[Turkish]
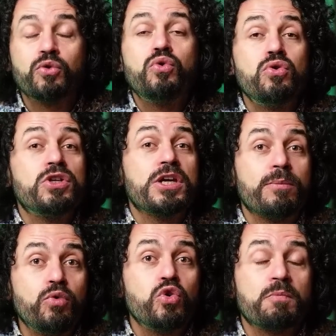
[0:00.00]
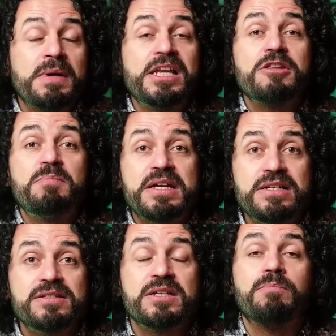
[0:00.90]
Türkiye Büyük Millet
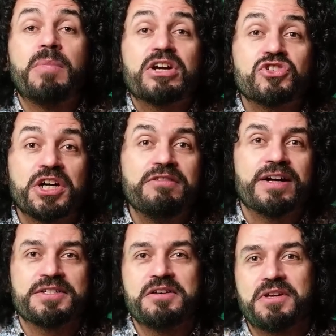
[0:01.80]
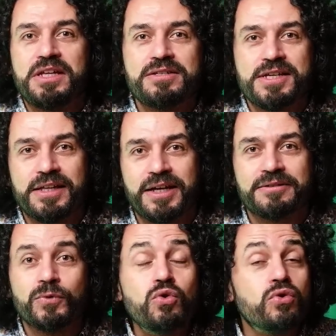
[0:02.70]
Meclisi'nin başkanı var sevgili izleyenler.
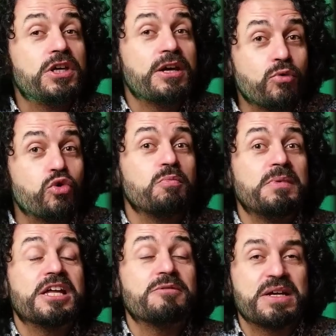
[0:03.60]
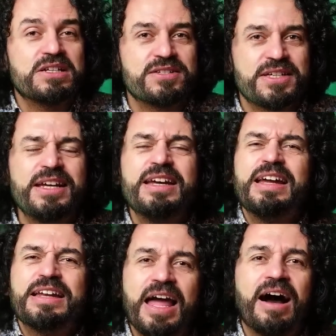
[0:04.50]
Türkiye Büyük Millet Meclisi'ni
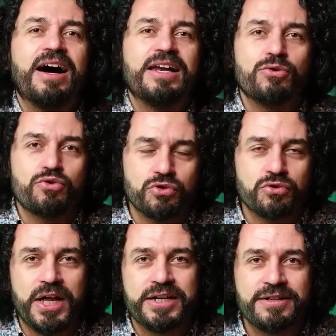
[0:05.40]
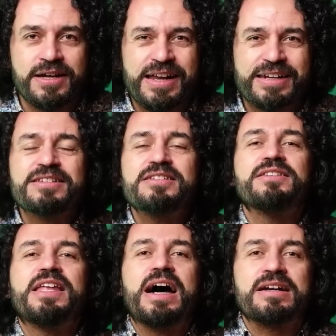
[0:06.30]
ne hale düşürdüler? Nasıl
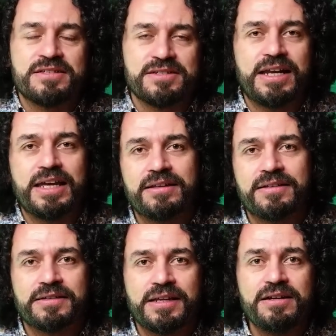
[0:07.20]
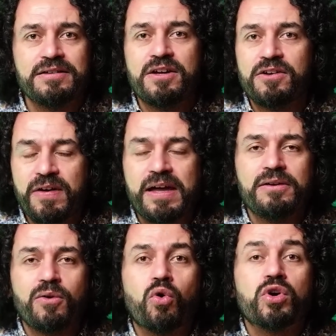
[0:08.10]
değersiz hale getirdiler ve
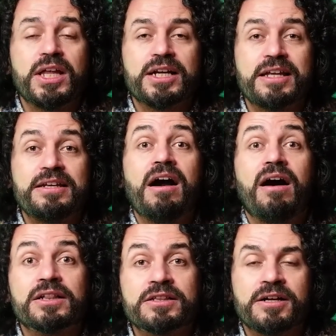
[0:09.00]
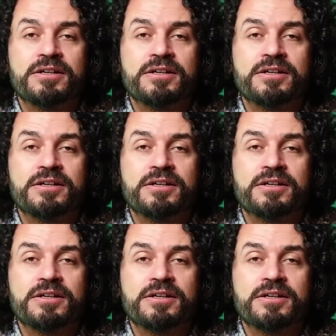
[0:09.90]
oralarda ne haltlar